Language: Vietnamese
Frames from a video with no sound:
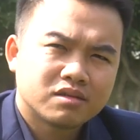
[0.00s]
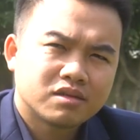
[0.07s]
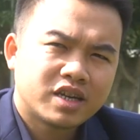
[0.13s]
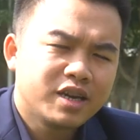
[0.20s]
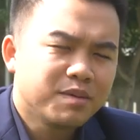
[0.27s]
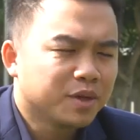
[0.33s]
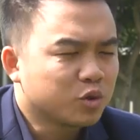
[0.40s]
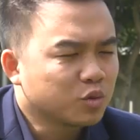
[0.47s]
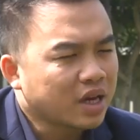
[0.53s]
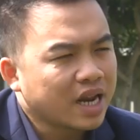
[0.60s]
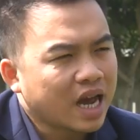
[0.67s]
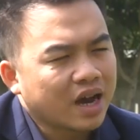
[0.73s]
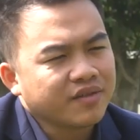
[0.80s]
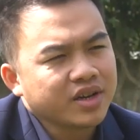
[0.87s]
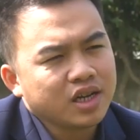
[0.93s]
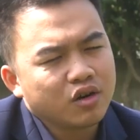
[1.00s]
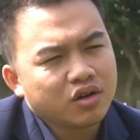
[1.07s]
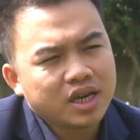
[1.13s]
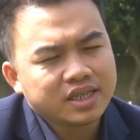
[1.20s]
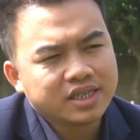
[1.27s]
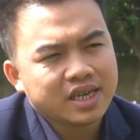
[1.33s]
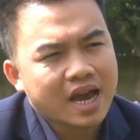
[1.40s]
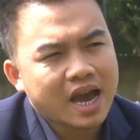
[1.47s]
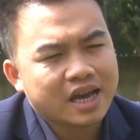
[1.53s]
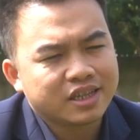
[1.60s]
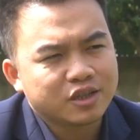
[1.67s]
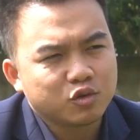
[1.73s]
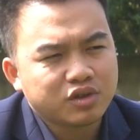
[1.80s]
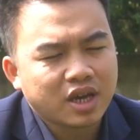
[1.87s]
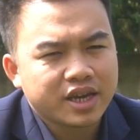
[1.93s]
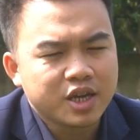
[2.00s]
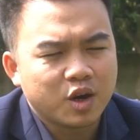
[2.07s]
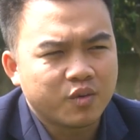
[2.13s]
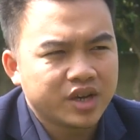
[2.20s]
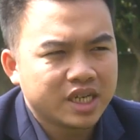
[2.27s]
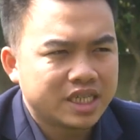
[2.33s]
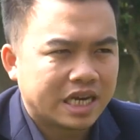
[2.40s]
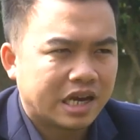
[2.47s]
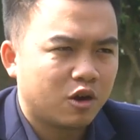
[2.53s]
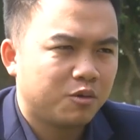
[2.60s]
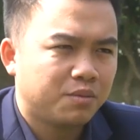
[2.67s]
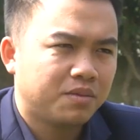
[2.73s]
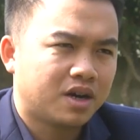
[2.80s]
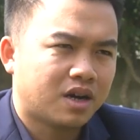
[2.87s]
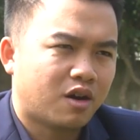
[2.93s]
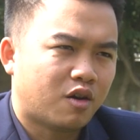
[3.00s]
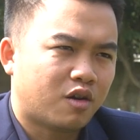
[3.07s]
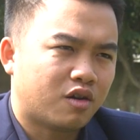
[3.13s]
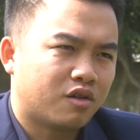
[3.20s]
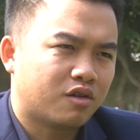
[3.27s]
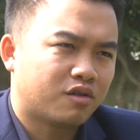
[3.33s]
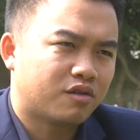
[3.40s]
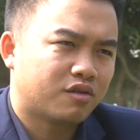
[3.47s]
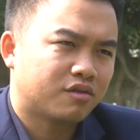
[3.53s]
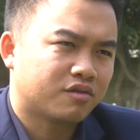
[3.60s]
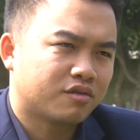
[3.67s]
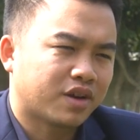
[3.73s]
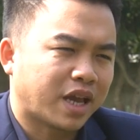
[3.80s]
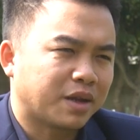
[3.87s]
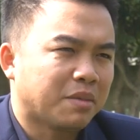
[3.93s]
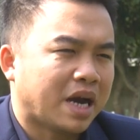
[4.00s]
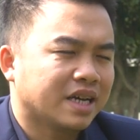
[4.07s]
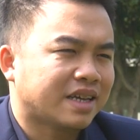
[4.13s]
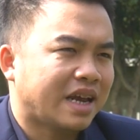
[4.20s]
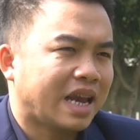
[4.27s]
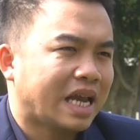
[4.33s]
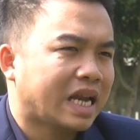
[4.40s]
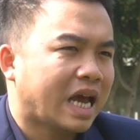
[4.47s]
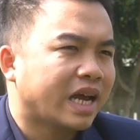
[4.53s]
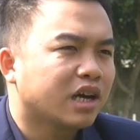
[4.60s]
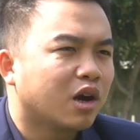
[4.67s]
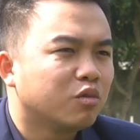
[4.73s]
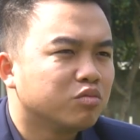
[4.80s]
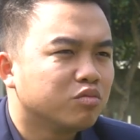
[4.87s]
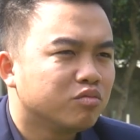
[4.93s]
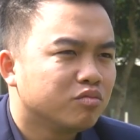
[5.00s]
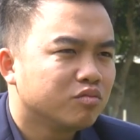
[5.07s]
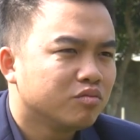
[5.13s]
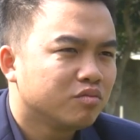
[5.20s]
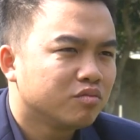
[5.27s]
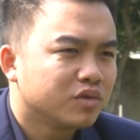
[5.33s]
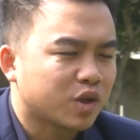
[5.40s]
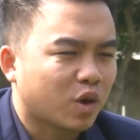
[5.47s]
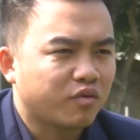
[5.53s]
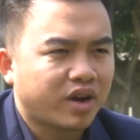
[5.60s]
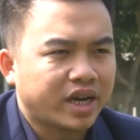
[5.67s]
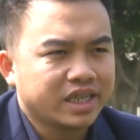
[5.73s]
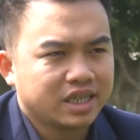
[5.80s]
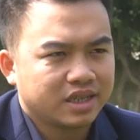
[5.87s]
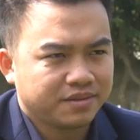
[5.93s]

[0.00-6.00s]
Khi mà chúng ta đá với Indonesia thì chúng ta hiểu vì sao mà họ đánh bại Thái Lan hai không chóng vánh.